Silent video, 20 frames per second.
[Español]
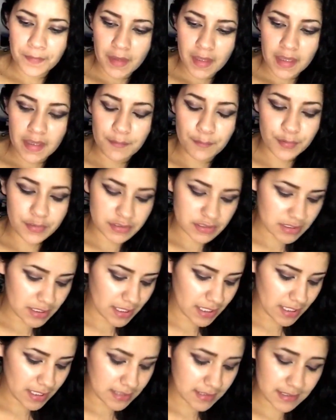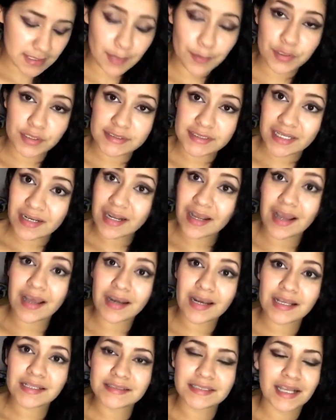Y pues chicas, vamos a echarle
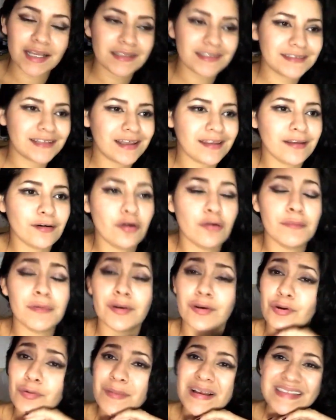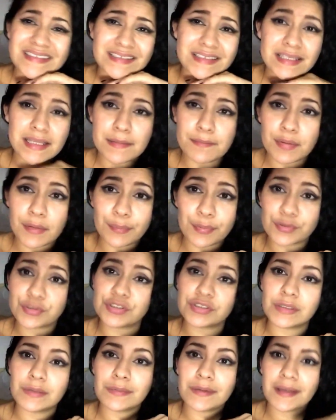ganas, A que tratar de comer lo más limpio
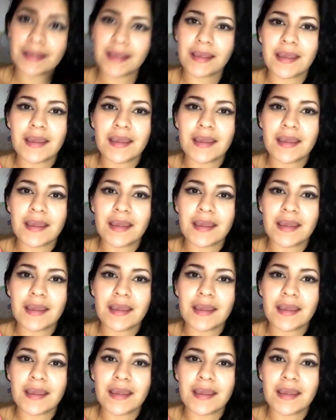posible.